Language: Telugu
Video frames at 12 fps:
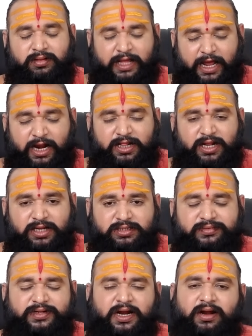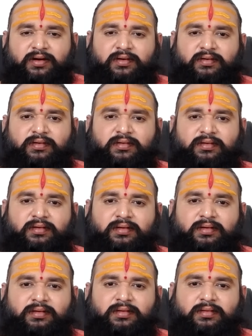దైనందిన జీవితంలో
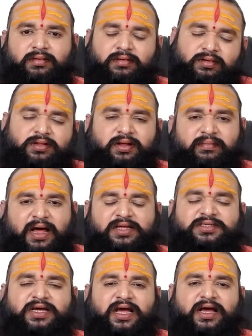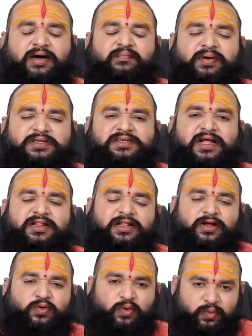కొంత మానసికంగా
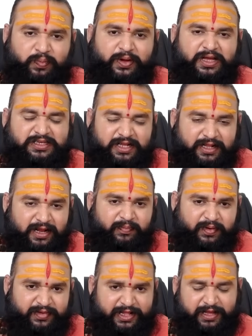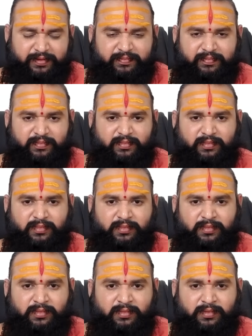ప్రశాంతత కోల్పోయే సందర్భం ఇది
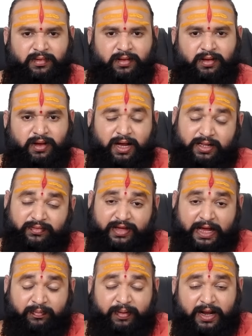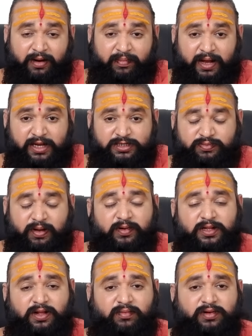అది వ్యాపార
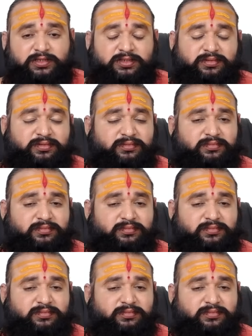భాగస్వాములతో అవ్వచ్చు